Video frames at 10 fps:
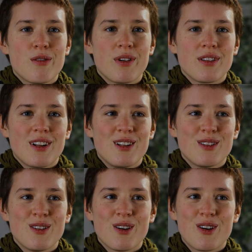was
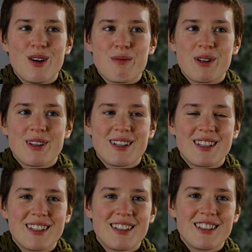alles noch kommt.
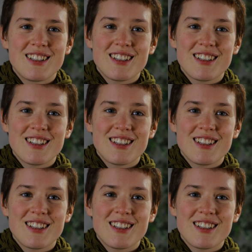Es